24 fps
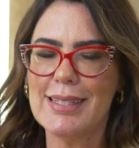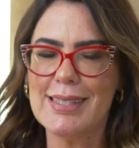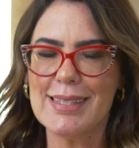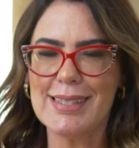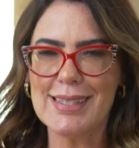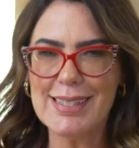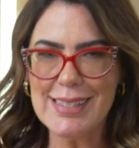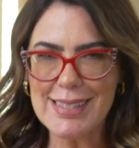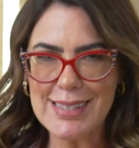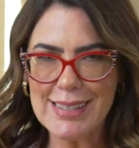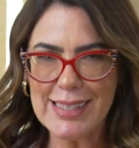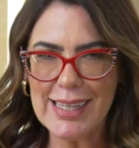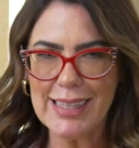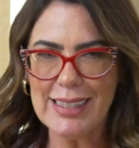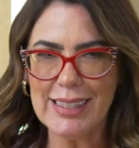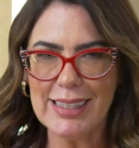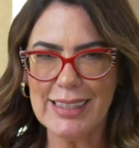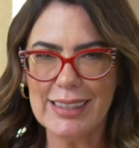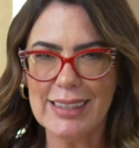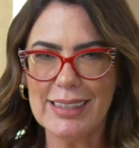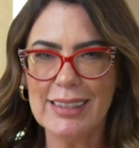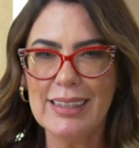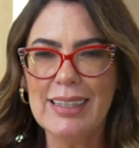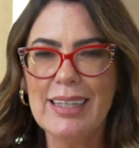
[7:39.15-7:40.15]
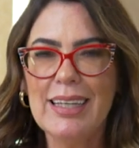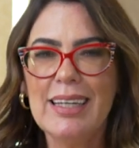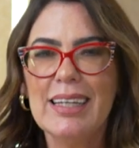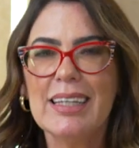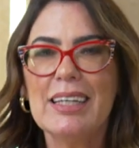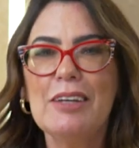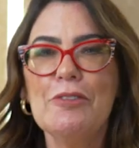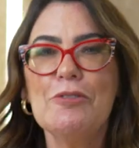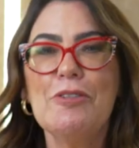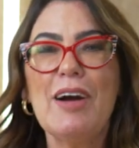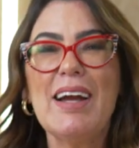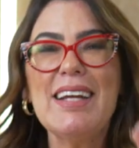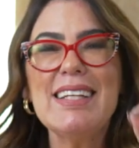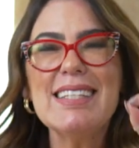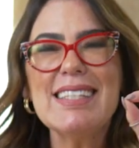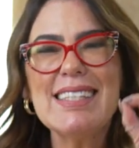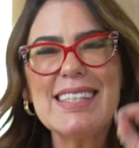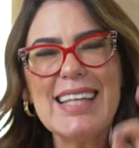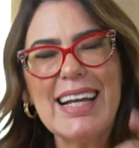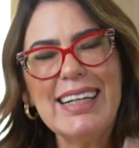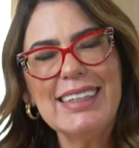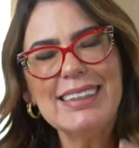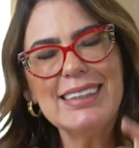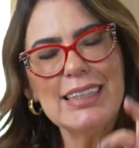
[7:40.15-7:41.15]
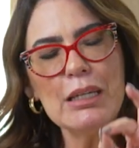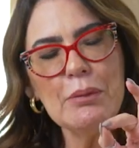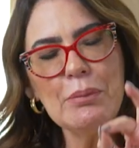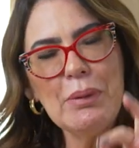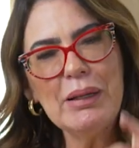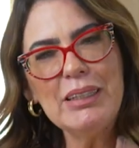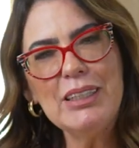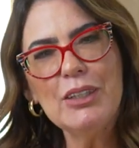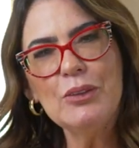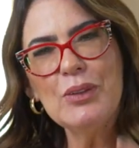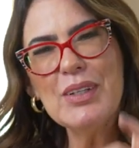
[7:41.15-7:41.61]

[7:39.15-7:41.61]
cisteína, que vai estar trabalhando